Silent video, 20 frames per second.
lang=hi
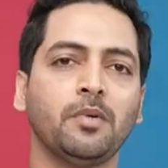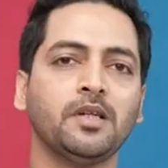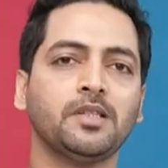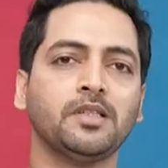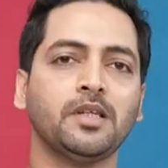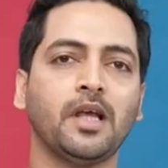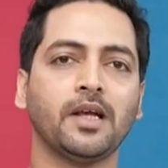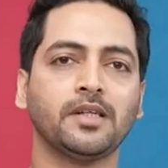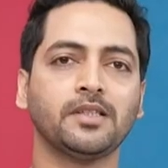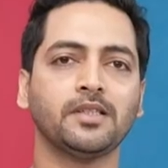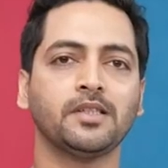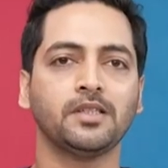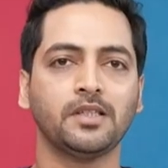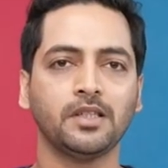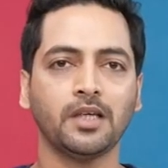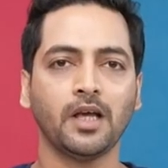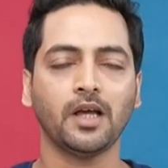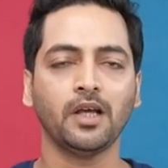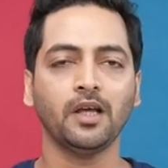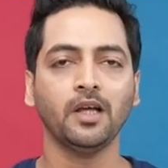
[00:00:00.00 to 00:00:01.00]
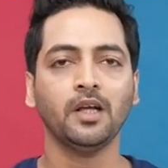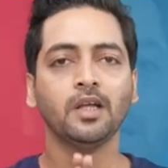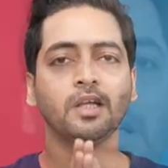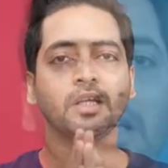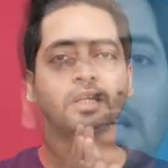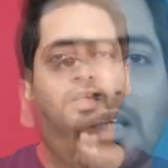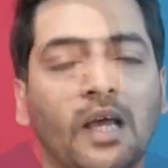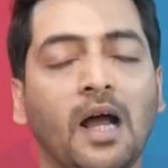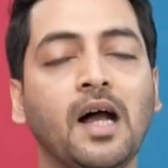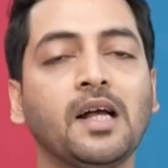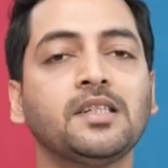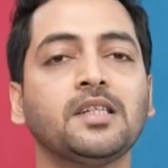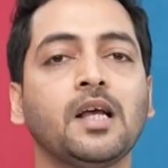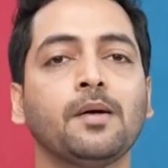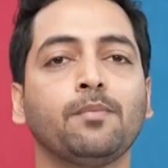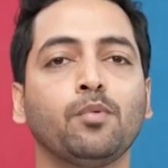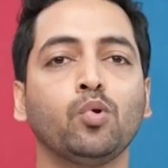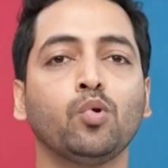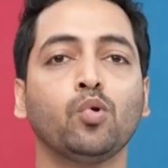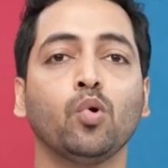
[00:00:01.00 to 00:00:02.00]
जीमेल से एक्सेस दिया है यहां से
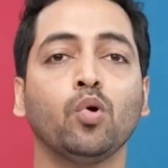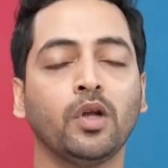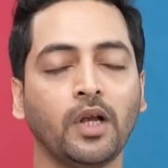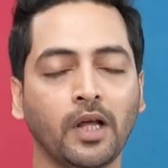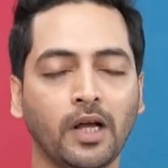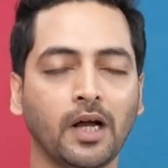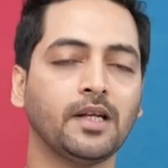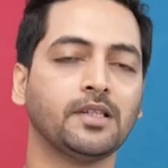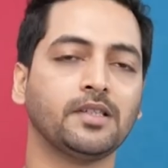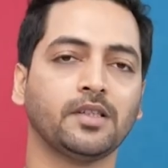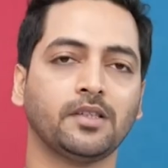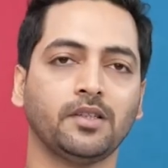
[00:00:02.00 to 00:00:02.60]
आप उनको निकाल